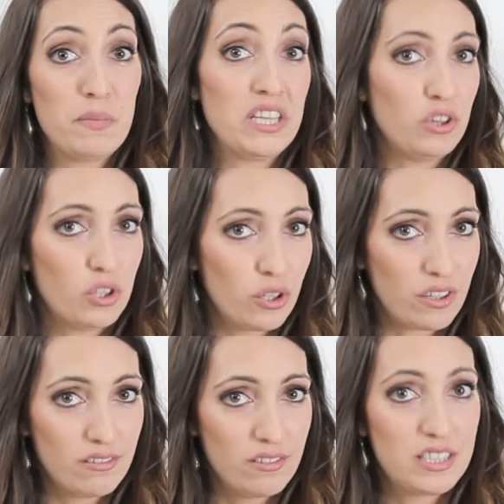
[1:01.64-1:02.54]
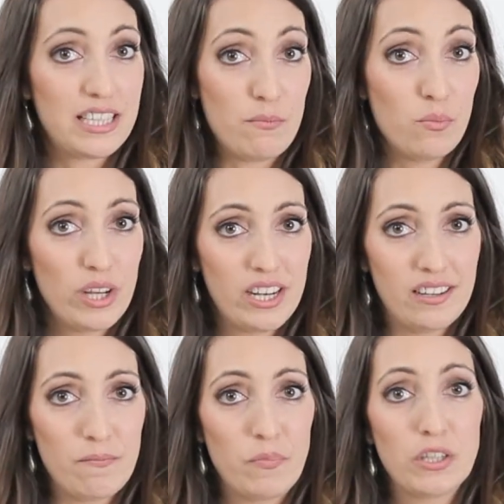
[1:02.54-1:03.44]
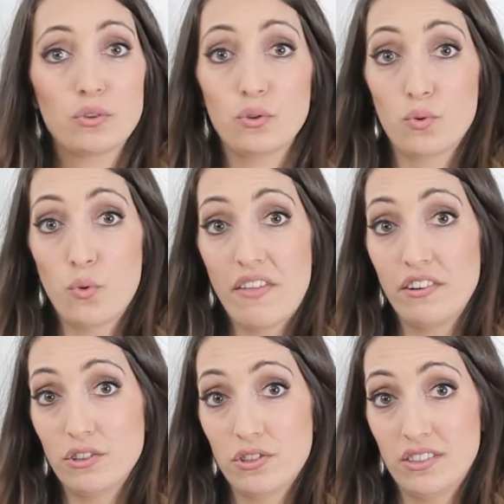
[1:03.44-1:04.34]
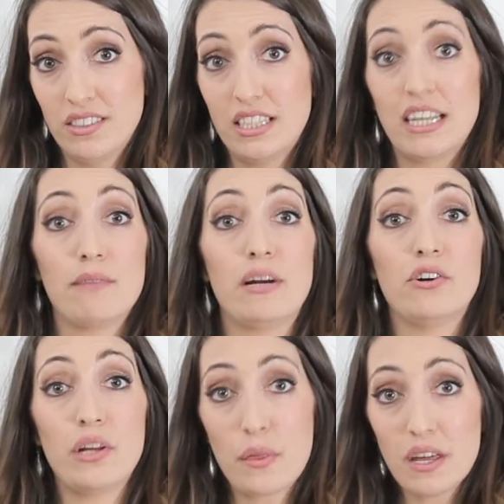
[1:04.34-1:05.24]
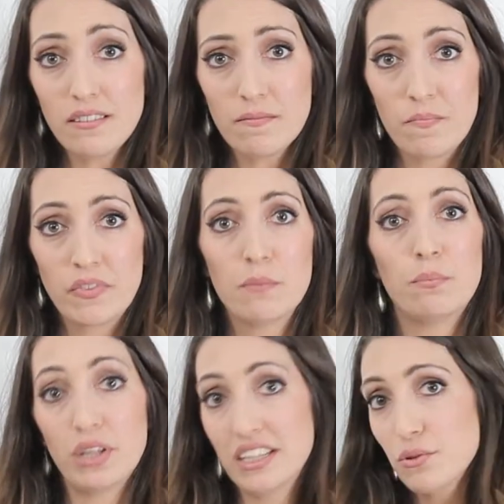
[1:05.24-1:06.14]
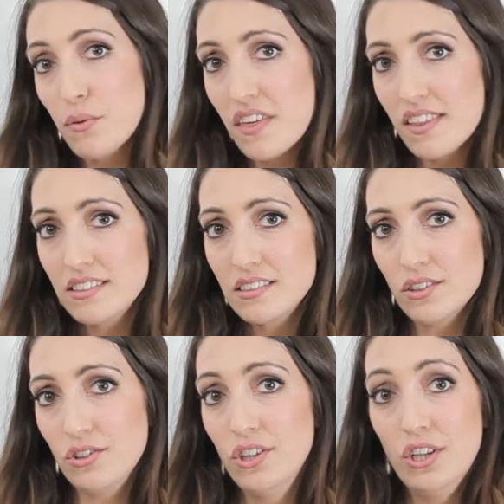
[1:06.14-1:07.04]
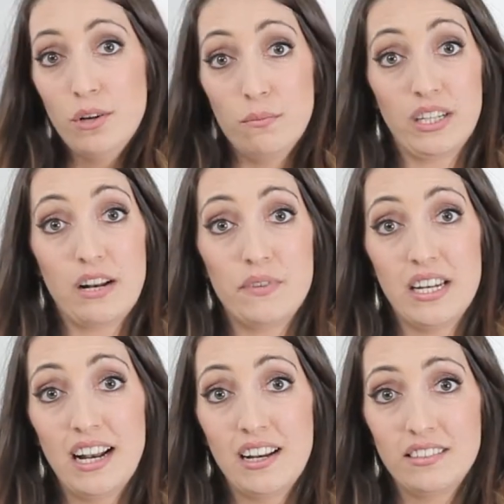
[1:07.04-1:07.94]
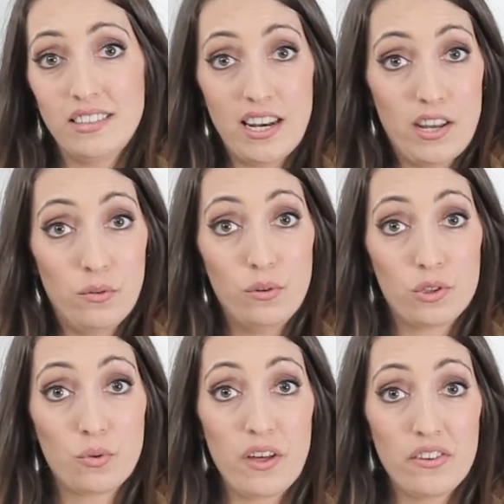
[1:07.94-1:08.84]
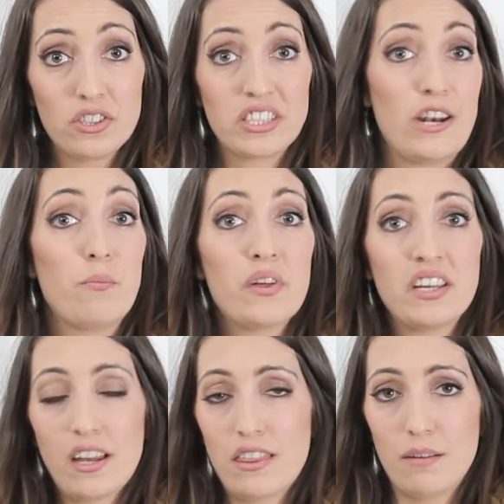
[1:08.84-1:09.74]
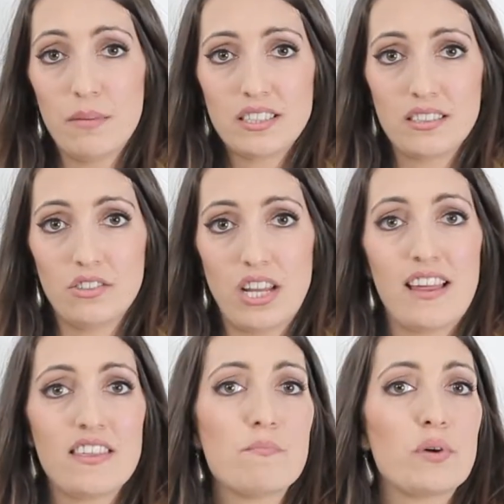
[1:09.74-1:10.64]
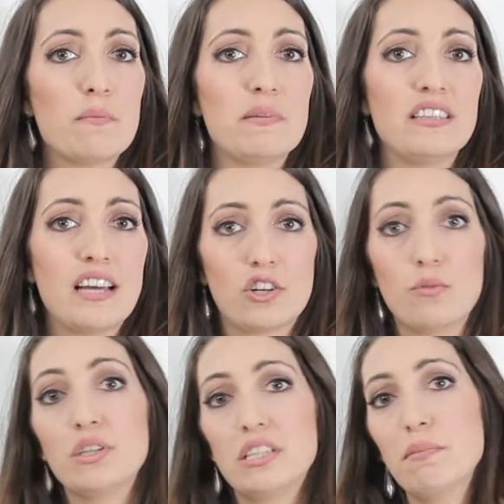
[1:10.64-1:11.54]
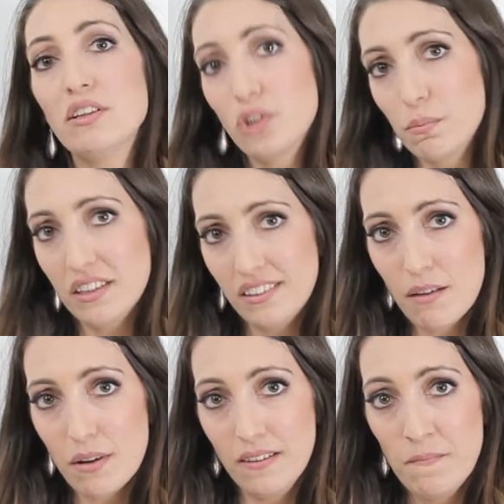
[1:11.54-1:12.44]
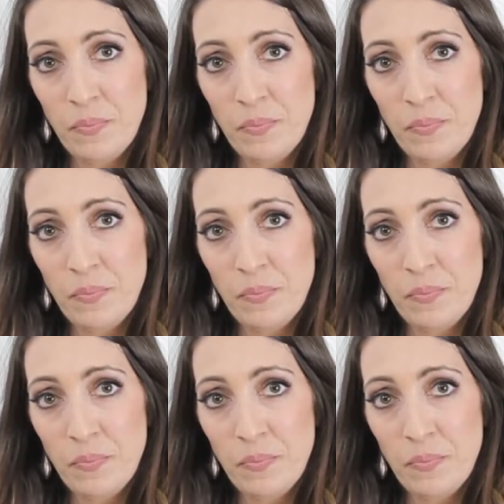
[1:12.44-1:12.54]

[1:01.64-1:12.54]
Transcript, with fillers: pintor se muere, sus cuadros se revalorizan? ¿Por qué sucede esto? Porque al final tiene unos cuadros que no pueden crecer más, o sea, nadie puede pintar como ese pintor pintaba